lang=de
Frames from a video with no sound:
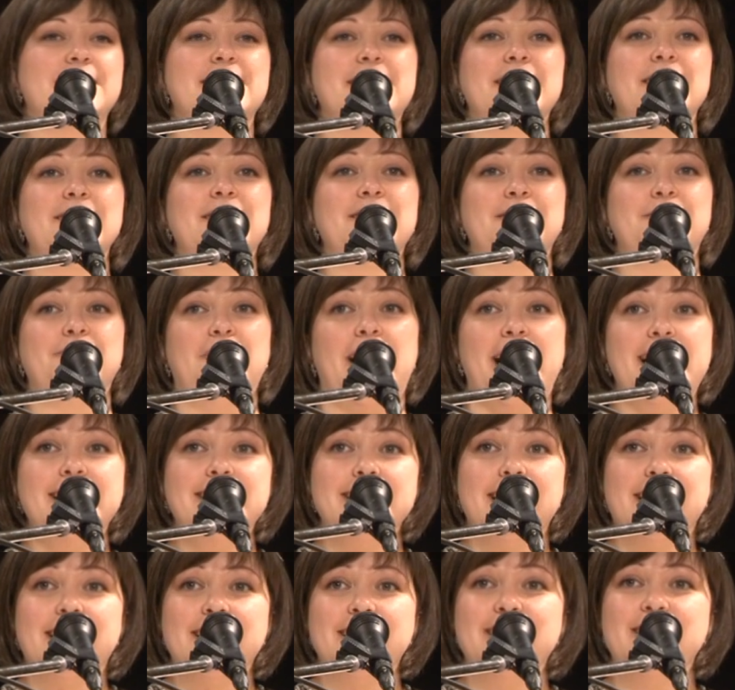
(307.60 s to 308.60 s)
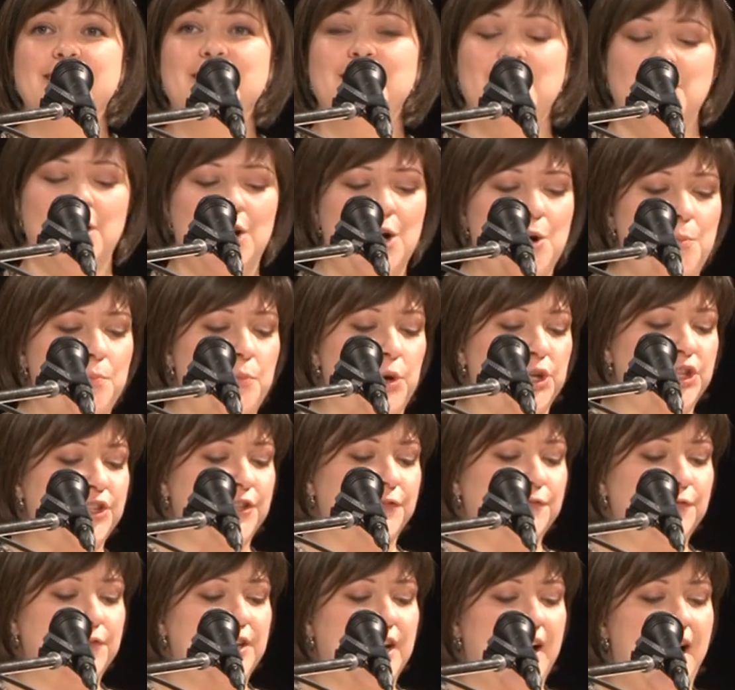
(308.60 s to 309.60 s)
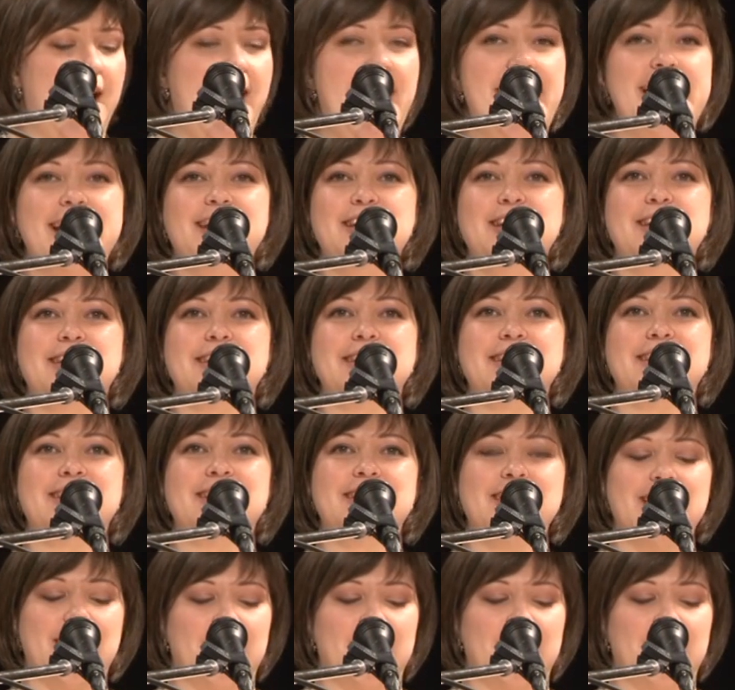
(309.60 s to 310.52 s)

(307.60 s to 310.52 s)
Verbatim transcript: Des Weiteren äh, möchten wir einige